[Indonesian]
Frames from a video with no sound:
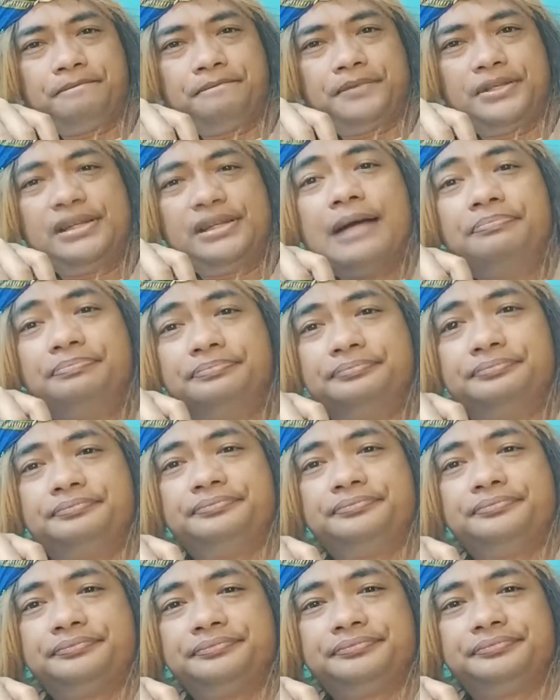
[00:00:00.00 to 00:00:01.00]
Diam.
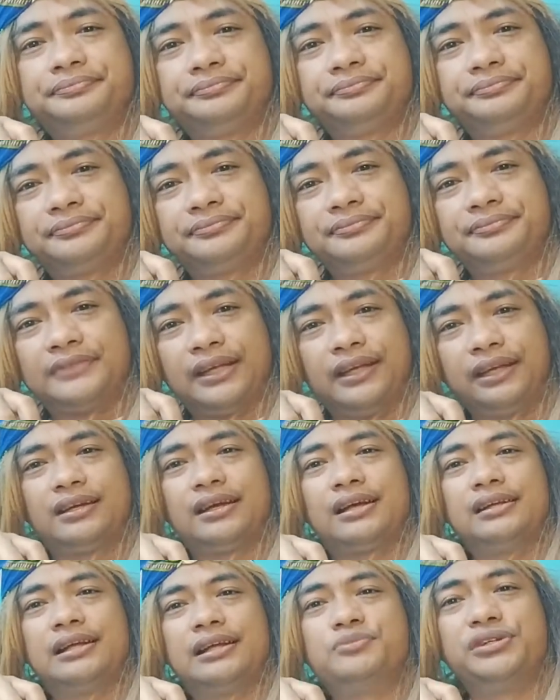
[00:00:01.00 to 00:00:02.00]
Eh,
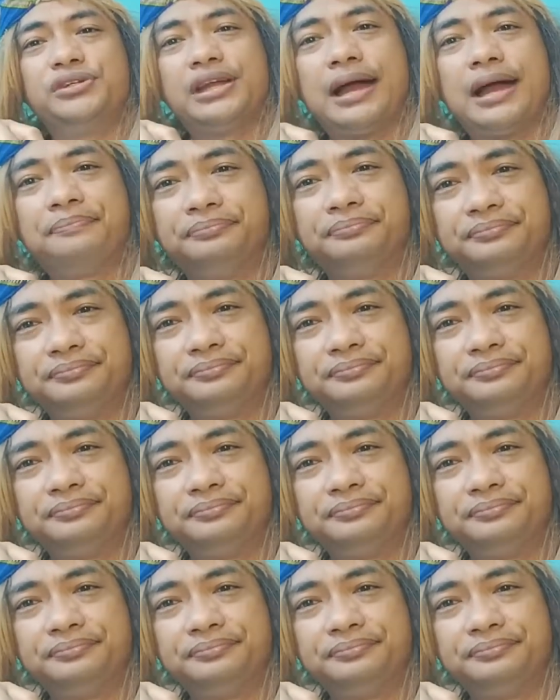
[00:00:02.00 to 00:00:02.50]
kalian mau diam?